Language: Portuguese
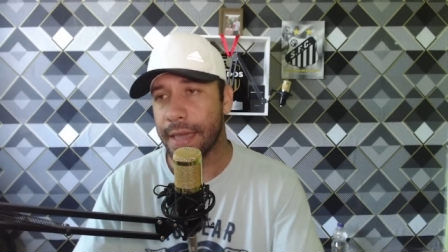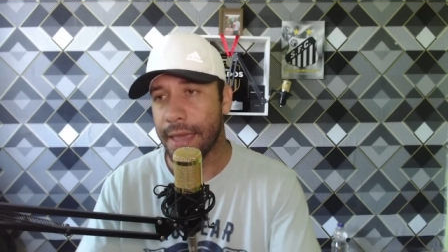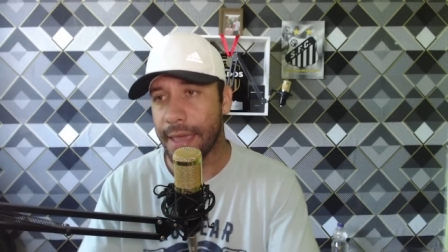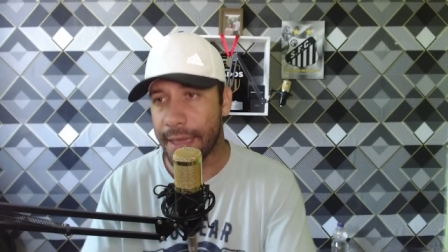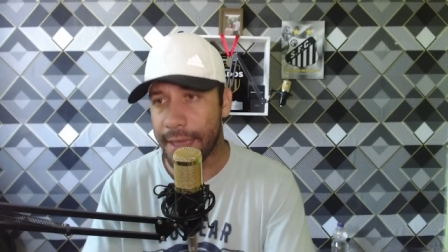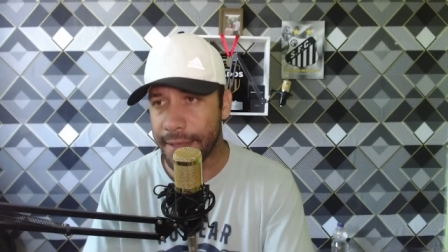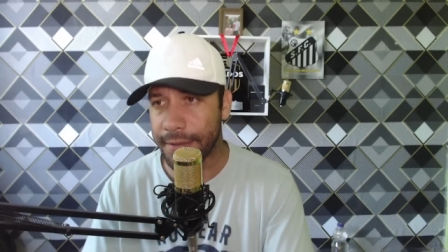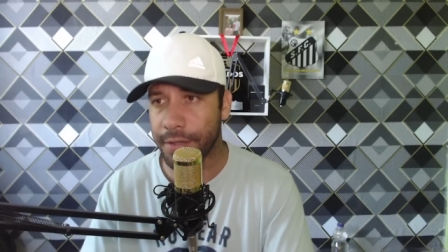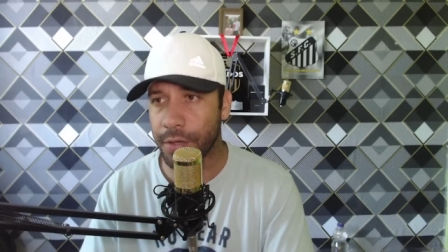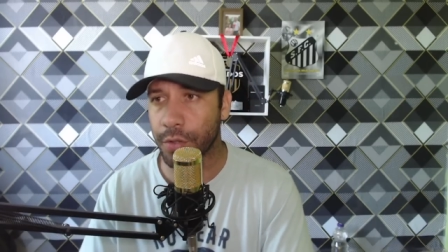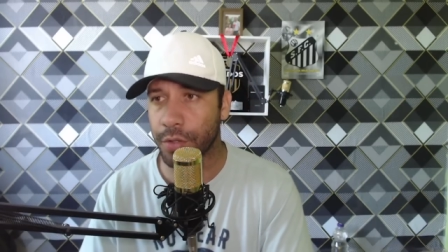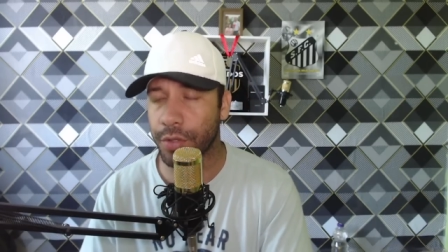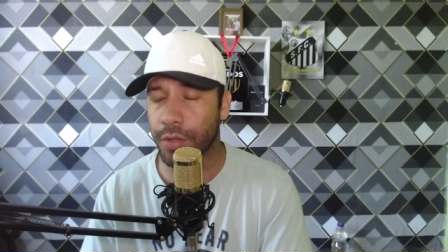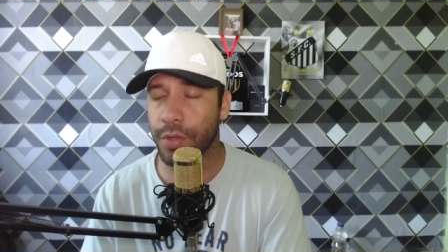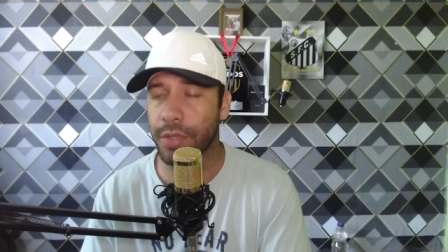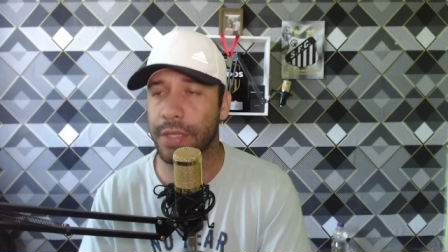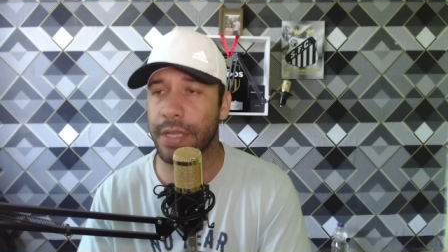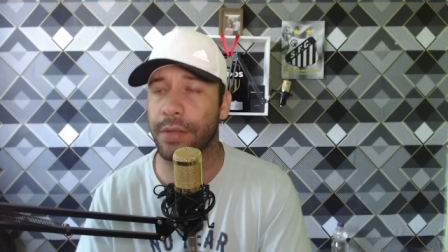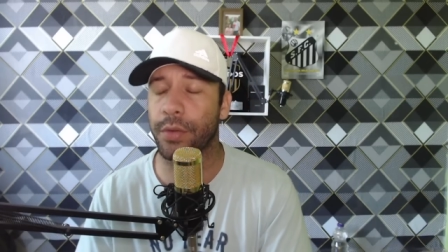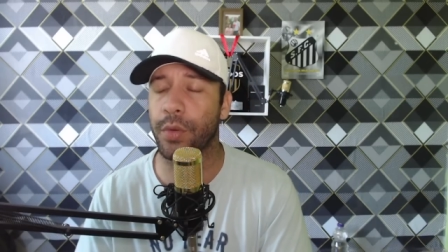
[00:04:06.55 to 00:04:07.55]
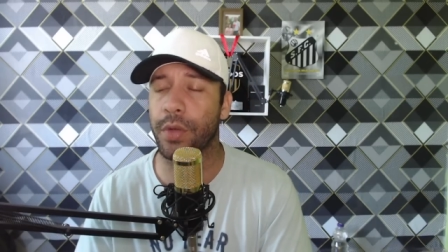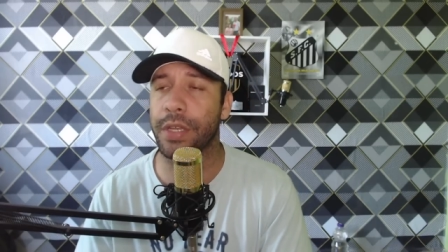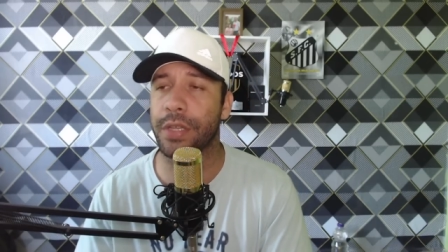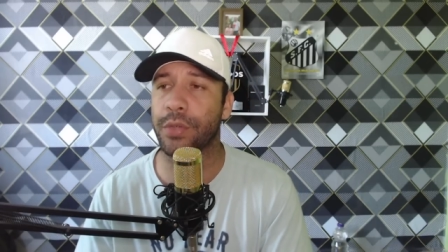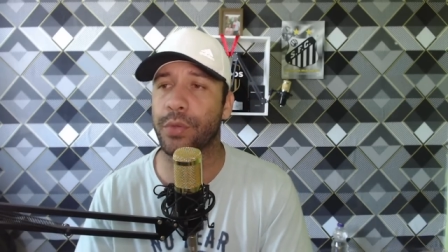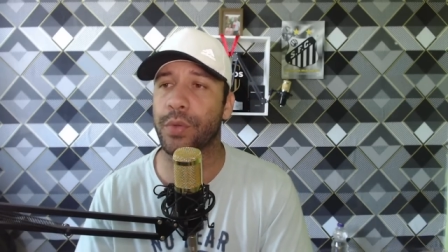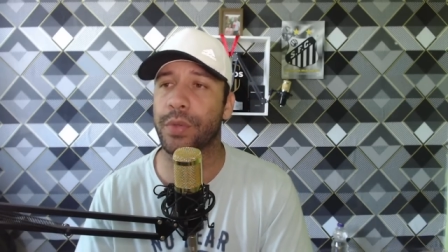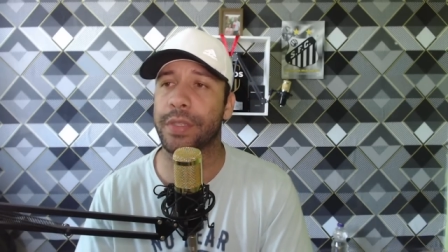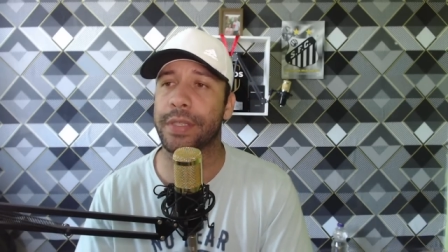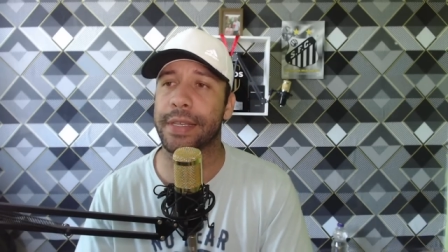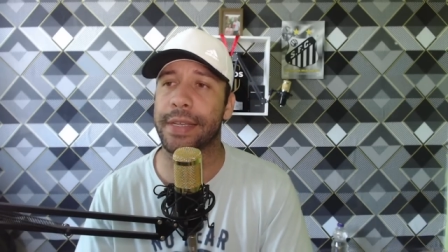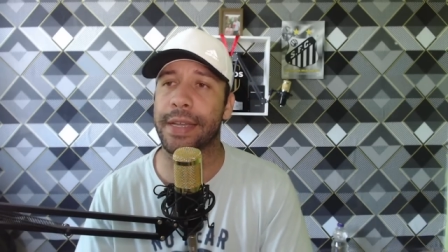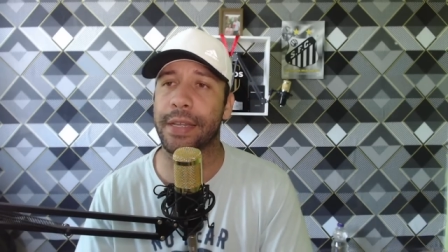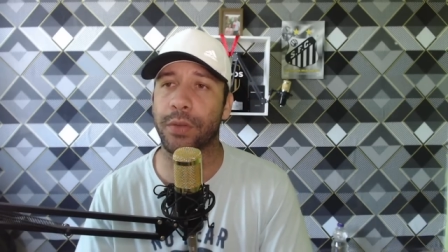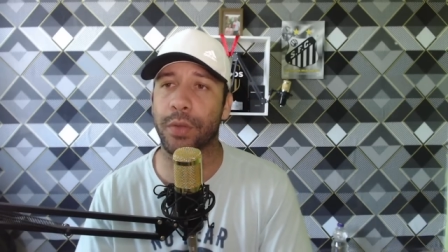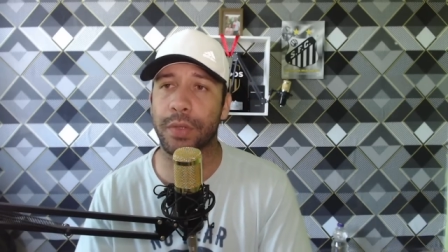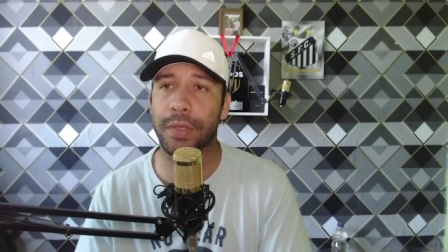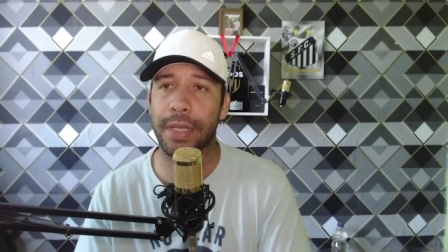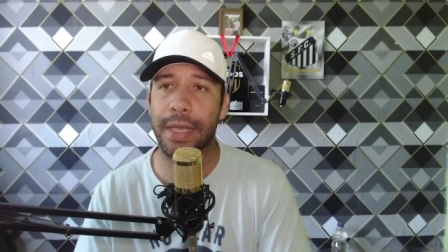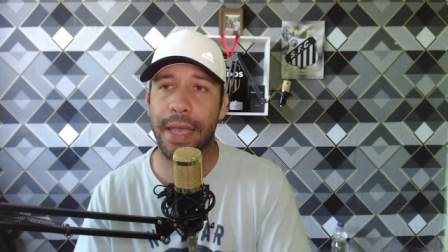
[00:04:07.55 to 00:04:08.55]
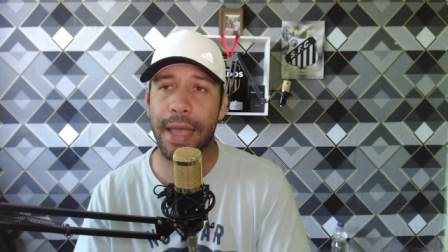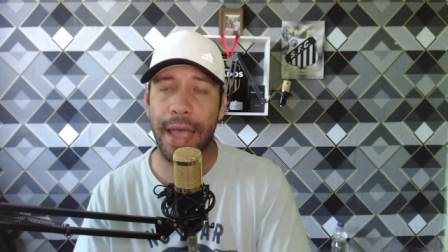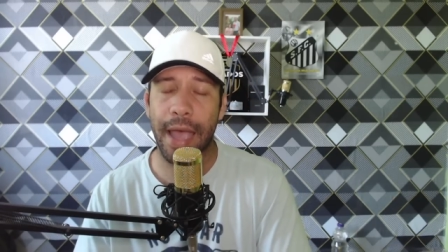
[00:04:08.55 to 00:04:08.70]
entre os torcedores do Santos,